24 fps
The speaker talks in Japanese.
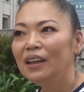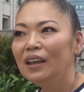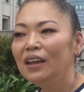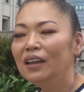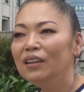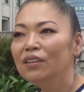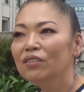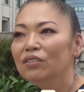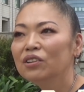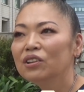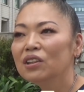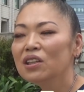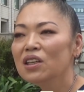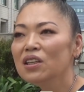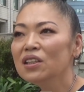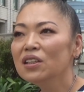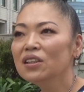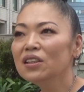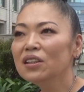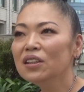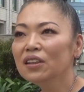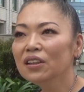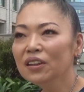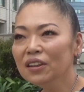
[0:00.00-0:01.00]
えーと、と全
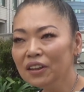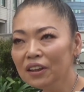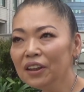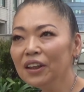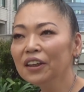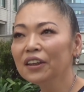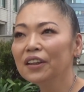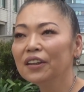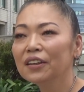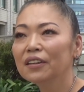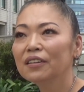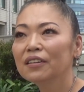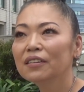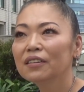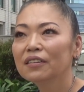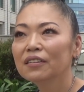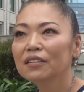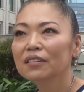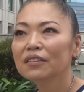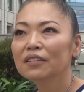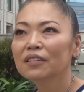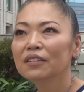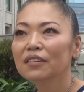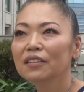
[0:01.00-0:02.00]
身に
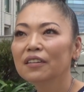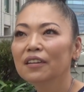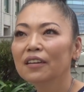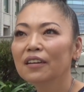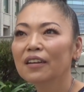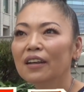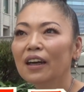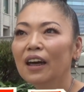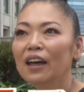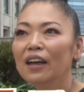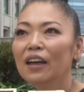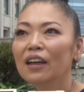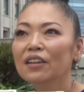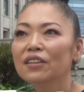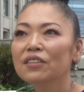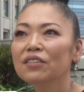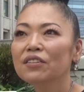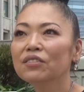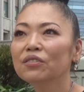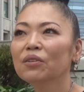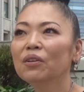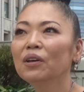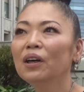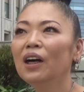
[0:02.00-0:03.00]

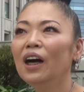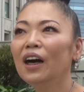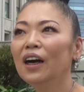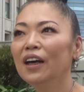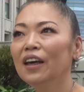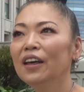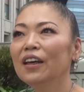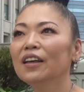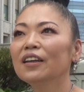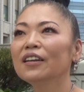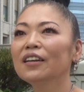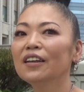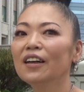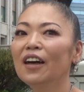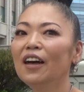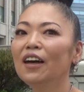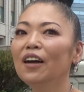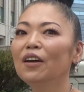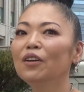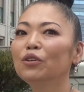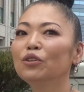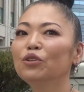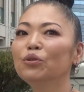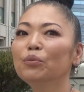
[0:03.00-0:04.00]
ガラスの破片
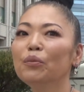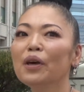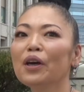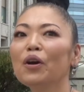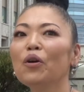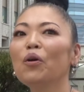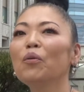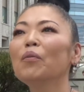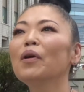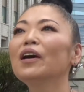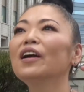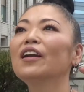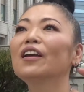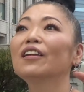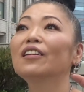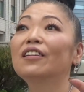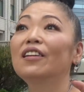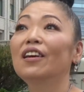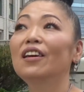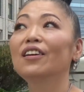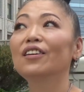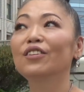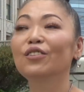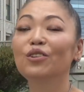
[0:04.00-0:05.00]
が埋め込まれ
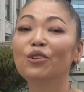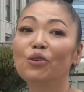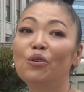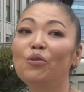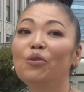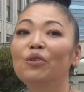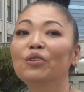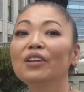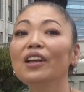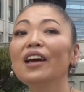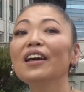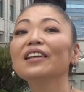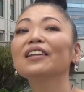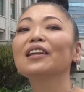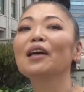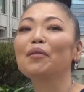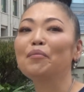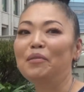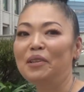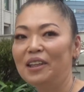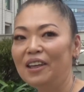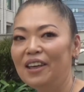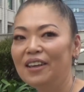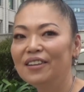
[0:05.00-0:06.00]
ているような痛
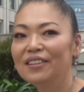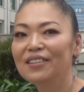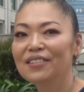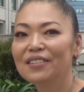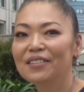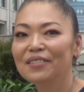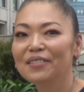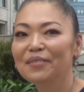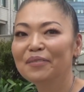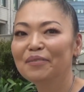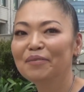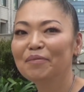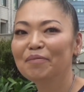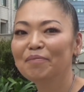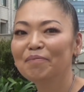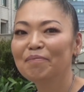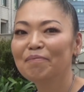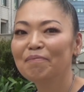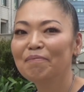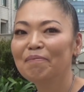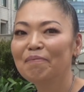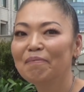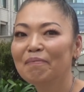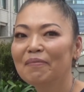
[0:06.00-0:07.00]
みで
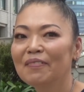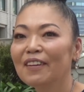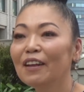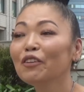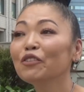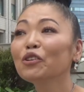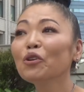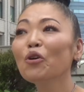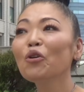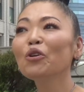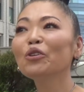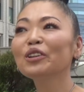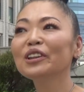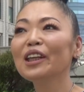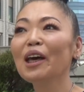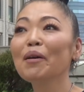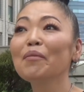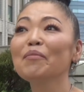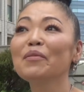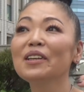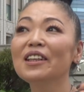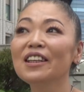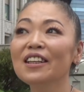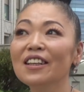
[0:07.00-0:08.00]
す動くた
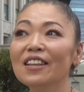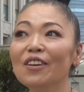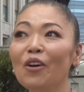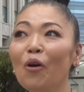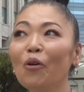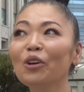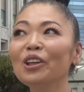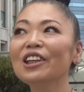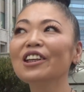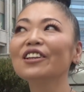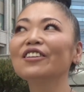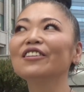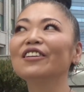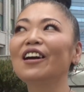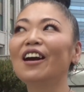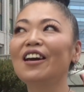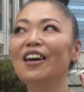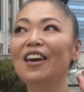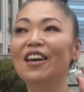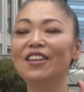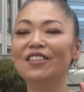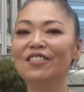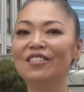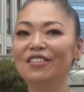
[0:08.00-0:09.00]
びにお肉が
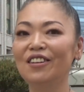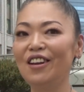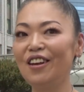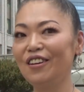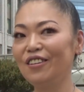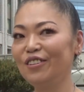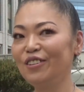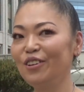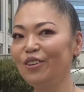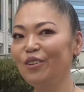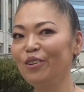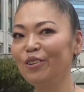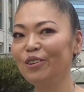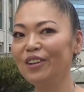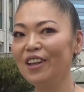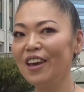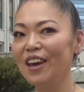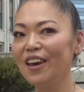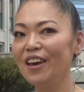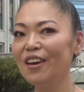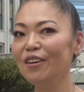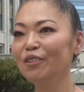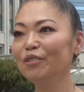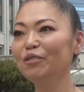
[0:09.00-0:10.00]
削れるよう
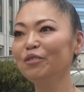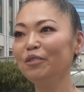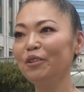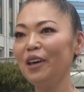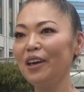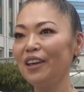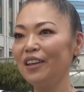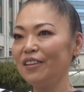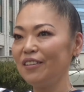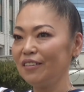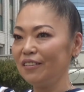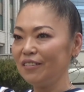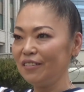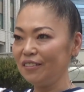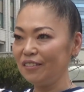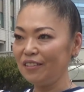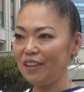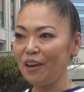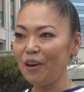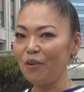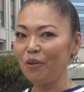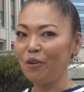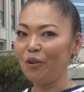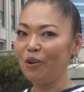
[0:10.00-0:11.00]
で上
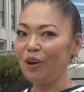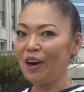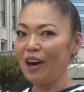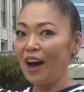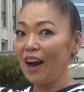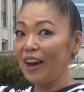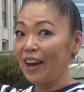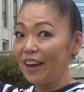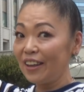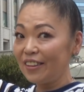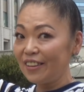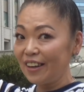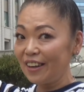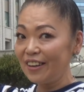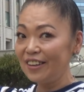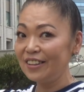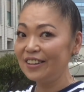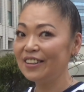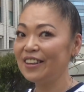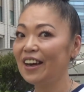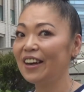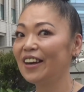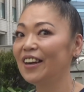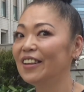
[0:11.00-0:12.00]
手を上げたり
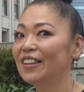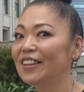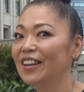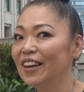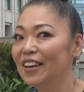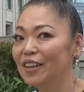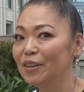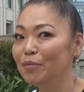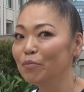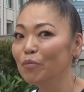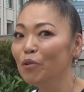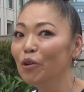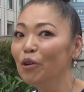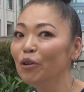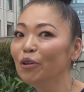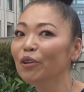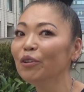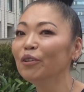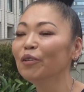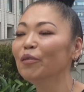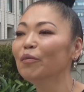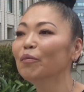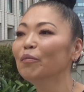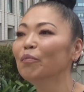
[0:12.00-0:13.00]
下げたりも
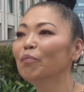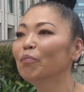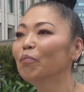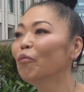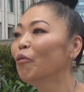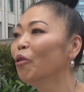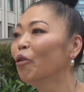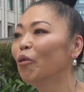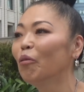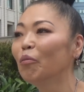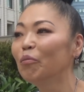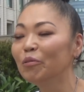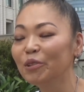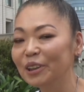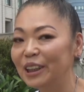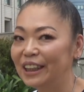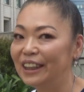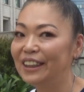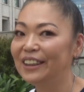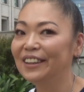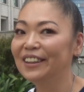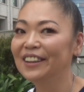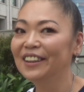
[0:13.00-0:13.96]
もう無理